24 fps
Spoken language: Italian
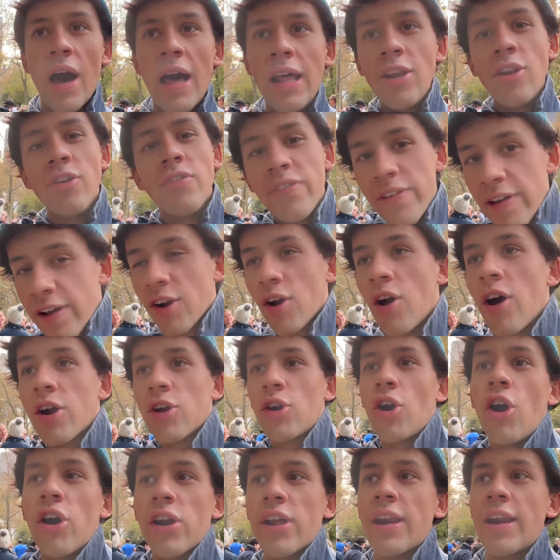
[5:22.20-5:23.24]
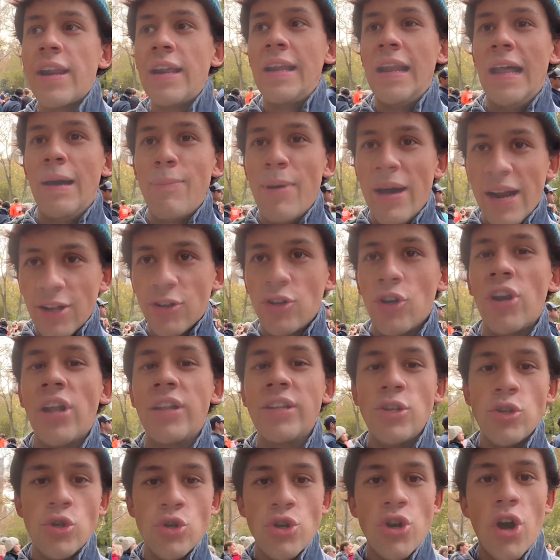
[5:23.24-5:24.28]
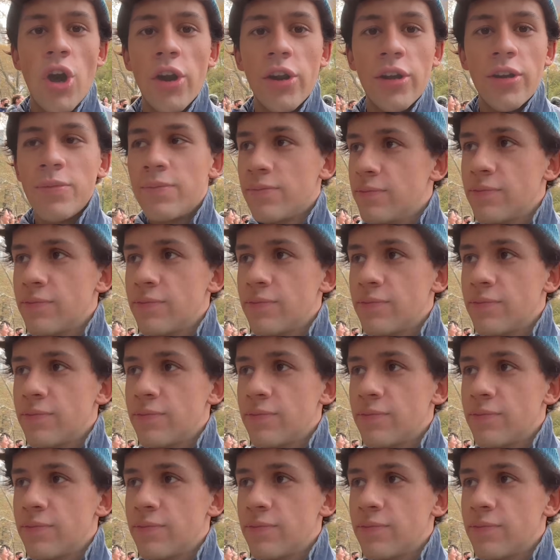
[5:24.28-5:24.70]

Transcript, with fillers: anno verrò a correre la maratona di New York.